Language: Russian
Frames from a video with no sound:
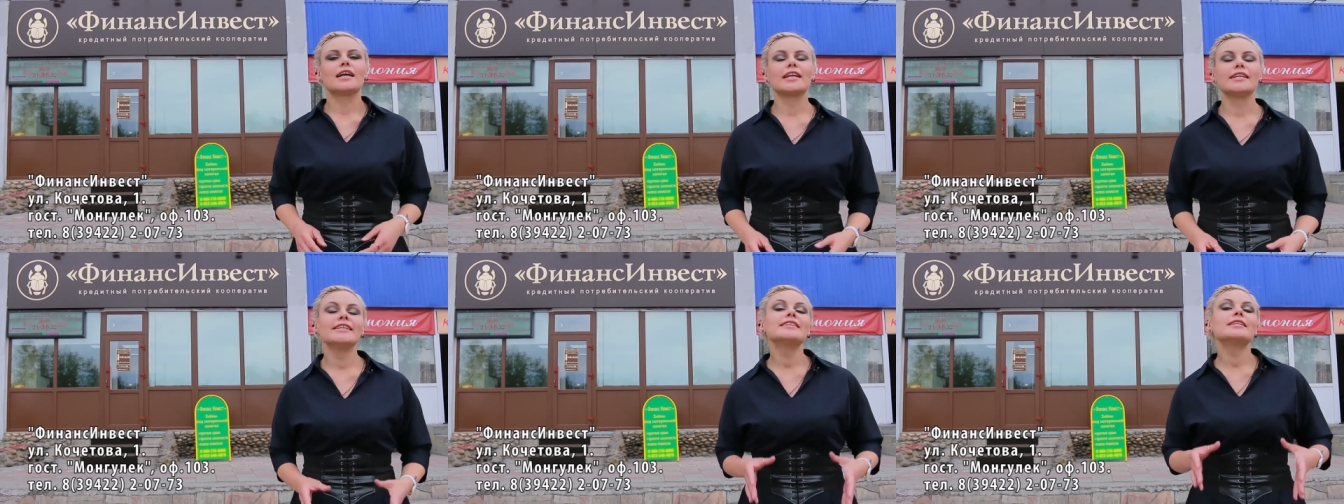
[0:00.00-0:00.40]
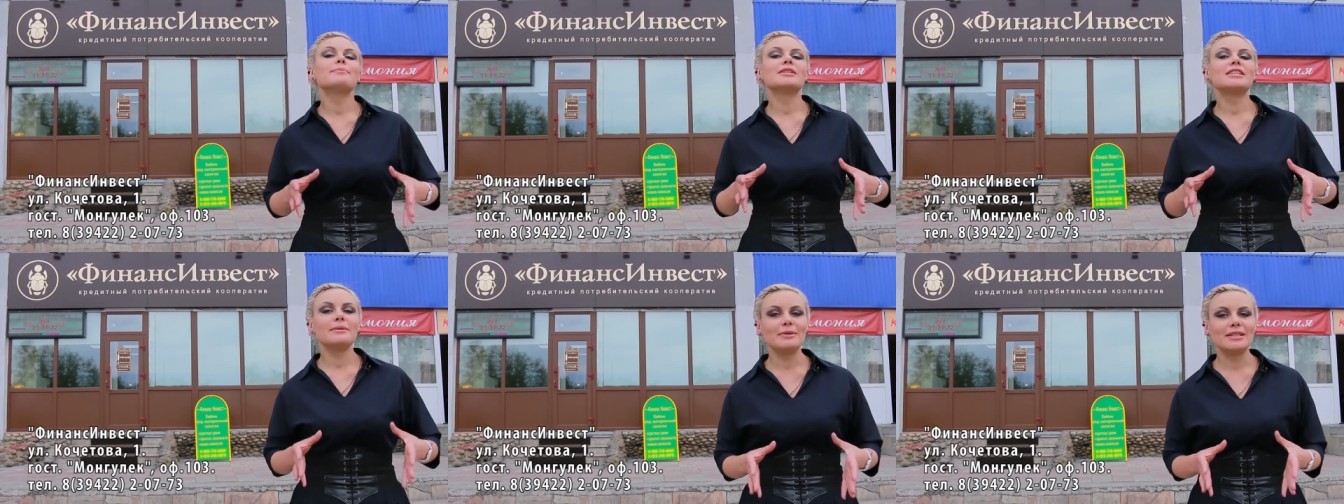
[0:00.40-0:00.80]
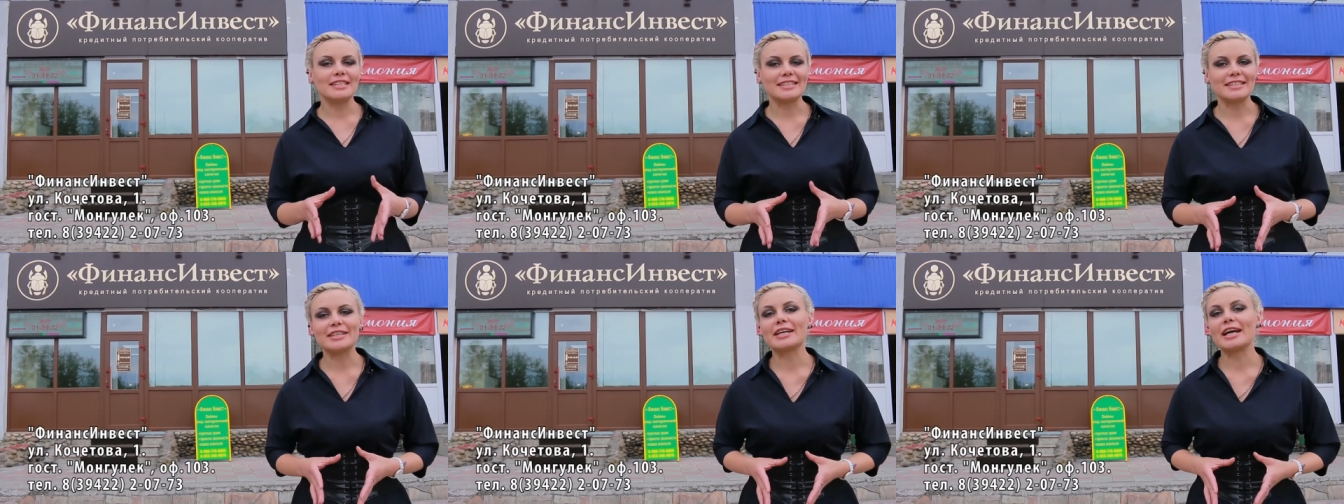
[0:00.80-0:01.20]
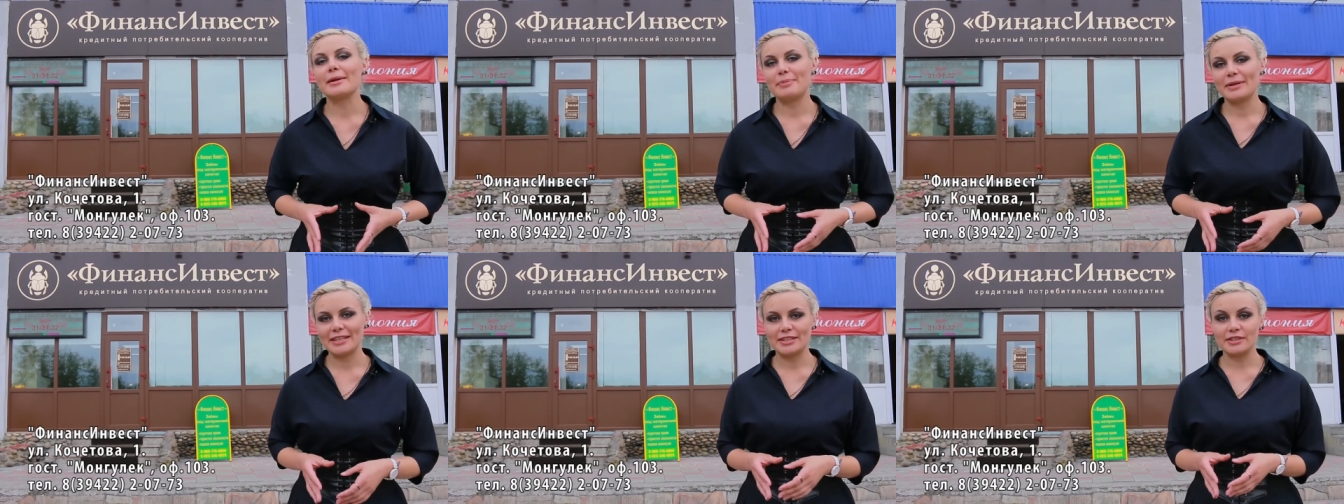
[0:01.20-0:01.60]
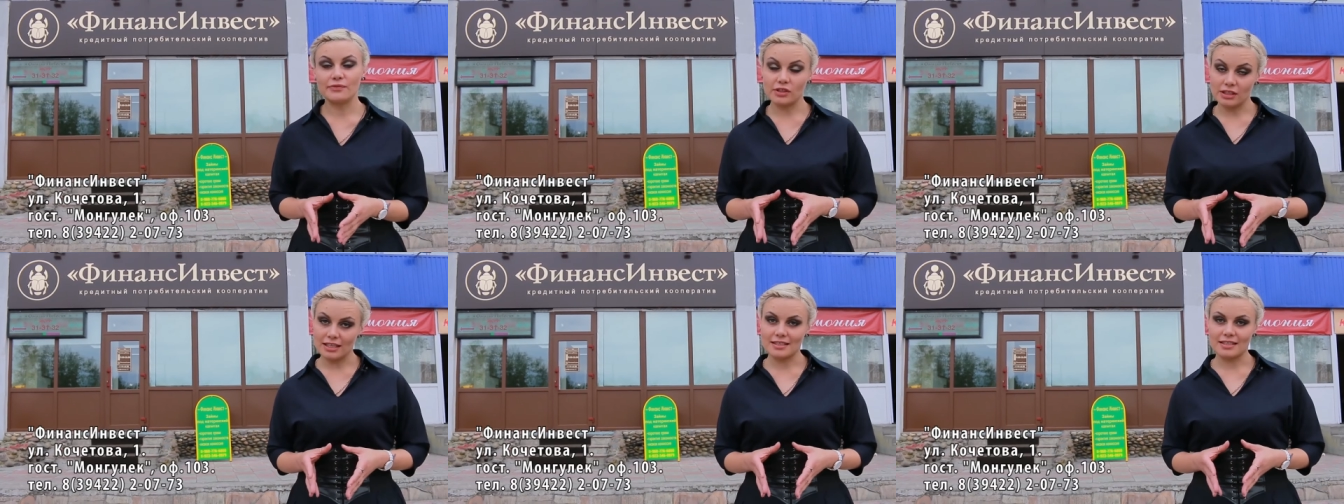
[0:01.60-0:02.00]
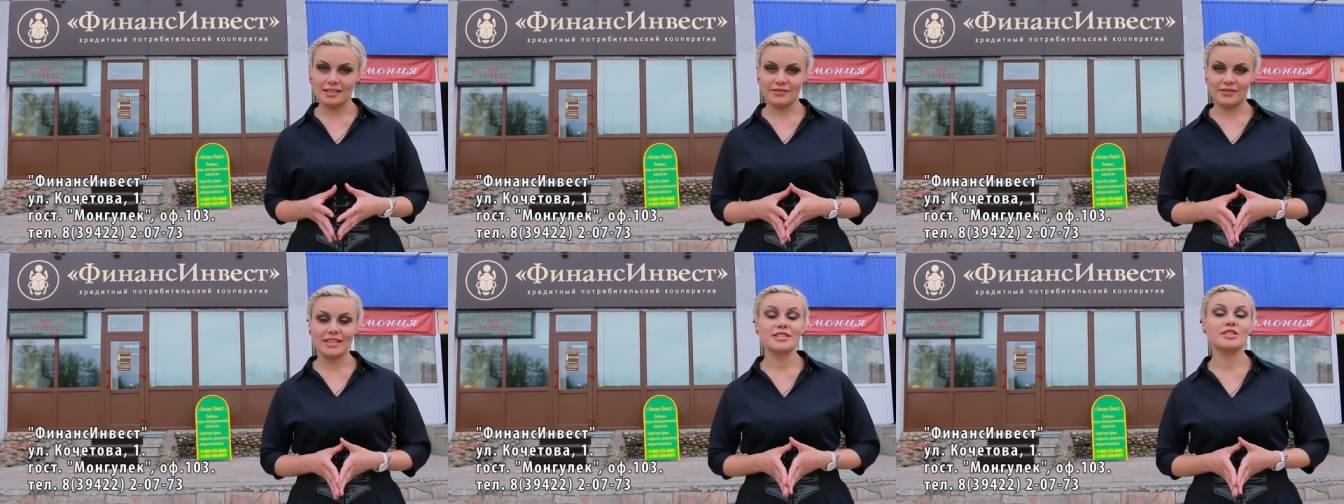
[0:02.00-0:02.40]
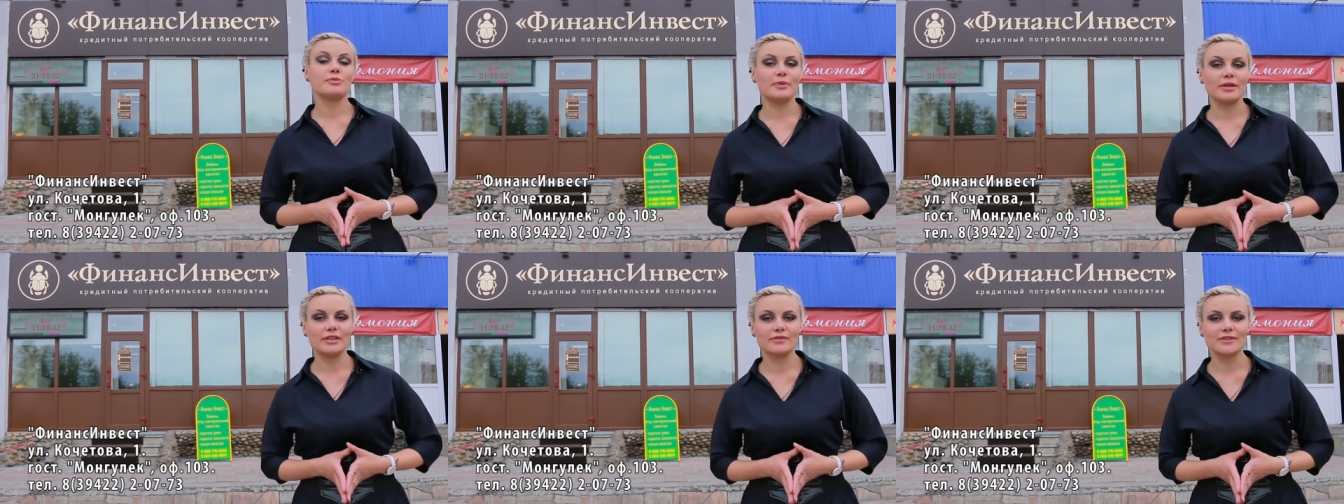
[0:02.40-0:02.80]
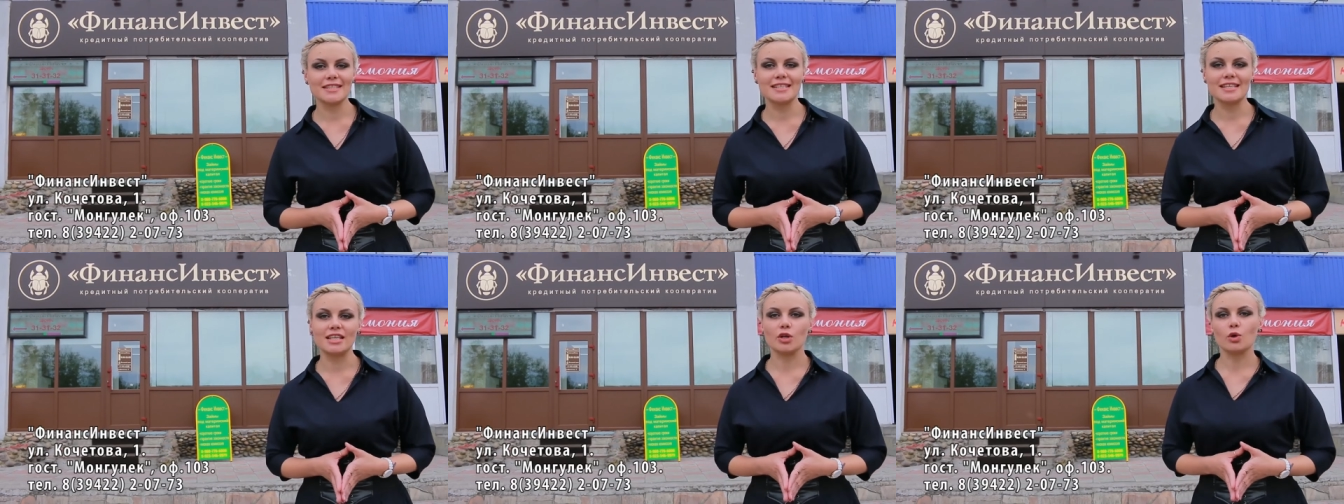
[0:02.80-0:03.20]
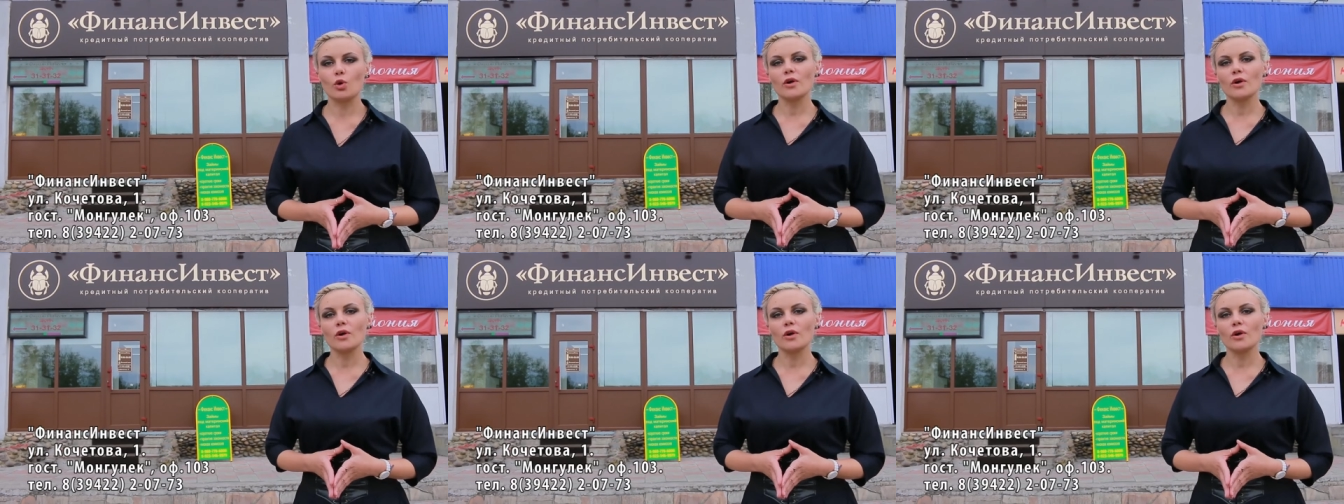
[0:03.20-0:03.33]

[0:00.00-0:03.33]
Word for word: Кредитно-потребительский кооператив «Финанс-Инвест» теперь и в Кызыле.